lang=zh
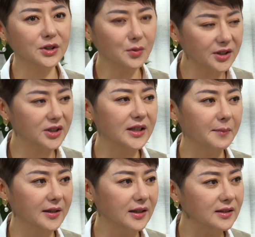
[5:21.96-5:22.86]
是会吃
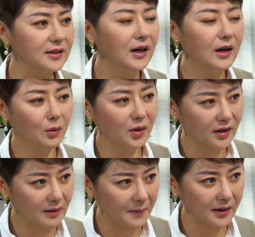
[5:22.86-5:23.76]
甜品，但是我
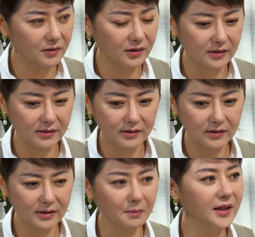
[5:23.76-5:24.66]
可能没有你
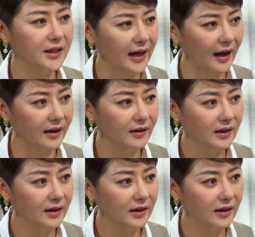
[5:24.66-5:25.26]
这么厉害。